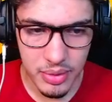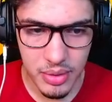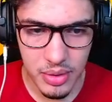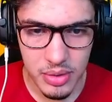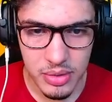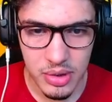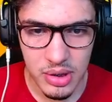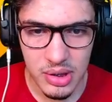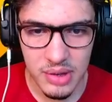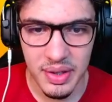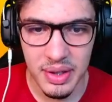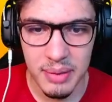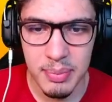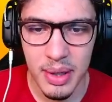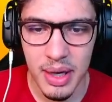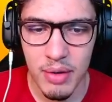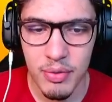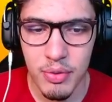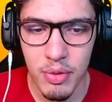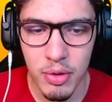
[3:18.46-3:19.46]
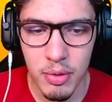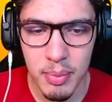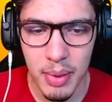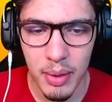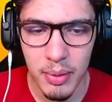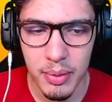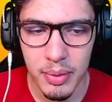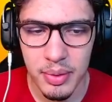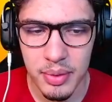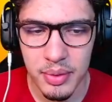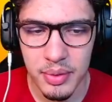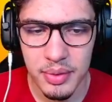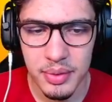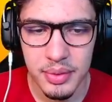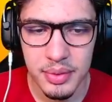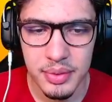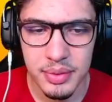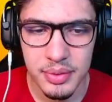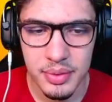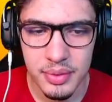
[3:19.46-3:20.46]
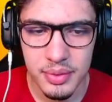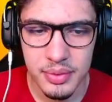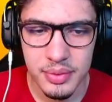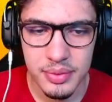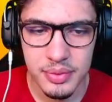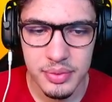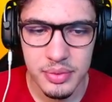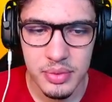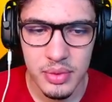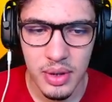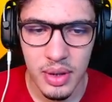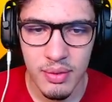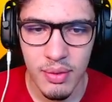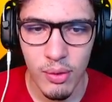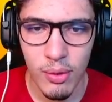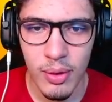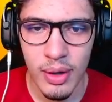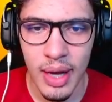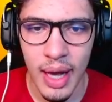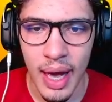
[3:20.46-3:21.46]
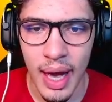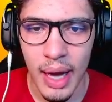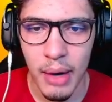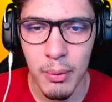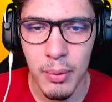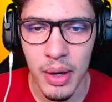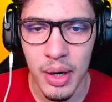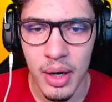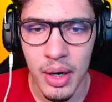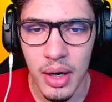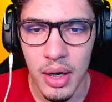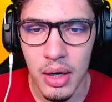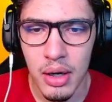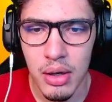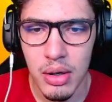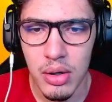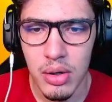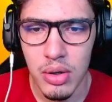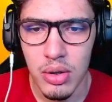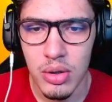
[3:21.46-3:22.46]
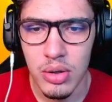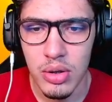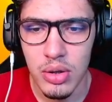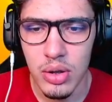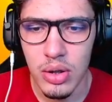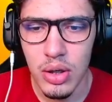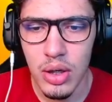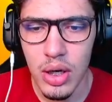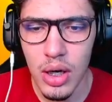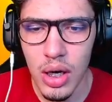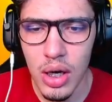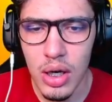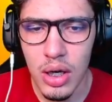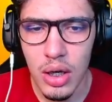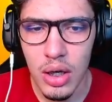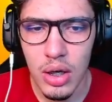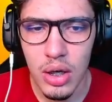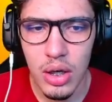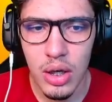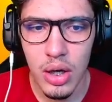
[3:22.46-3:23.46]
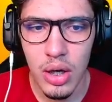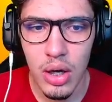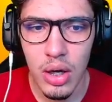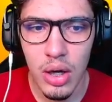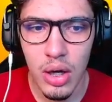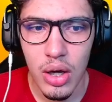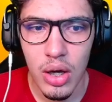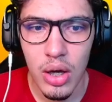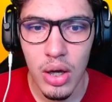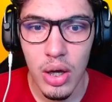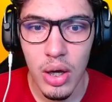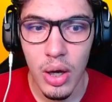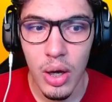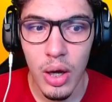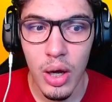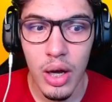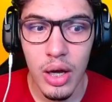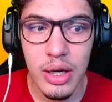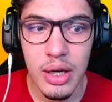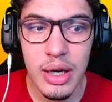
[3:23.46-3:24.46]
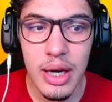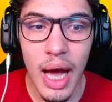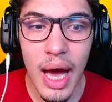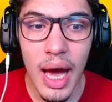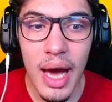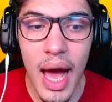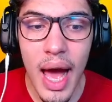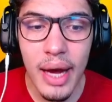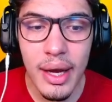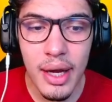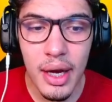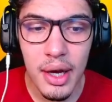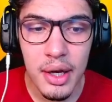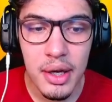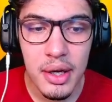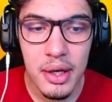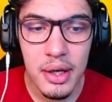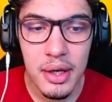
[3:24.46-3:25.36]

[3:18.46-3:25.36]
Beleza, vai pegar fogo o baú. Vou colocar água. Hã? Caraca!